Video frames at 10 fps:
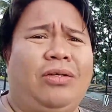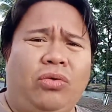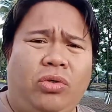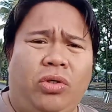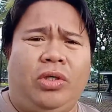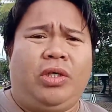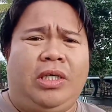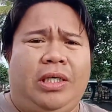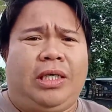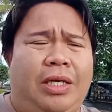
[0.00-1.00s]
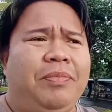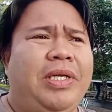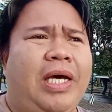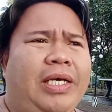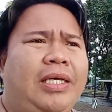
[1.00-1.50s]
ko. Labi
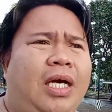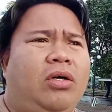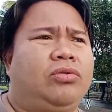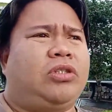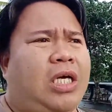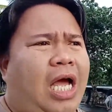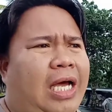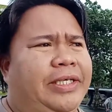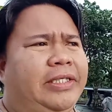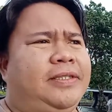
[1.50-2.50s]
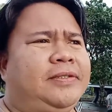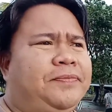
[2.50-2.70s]
na ikaw usa ka adik.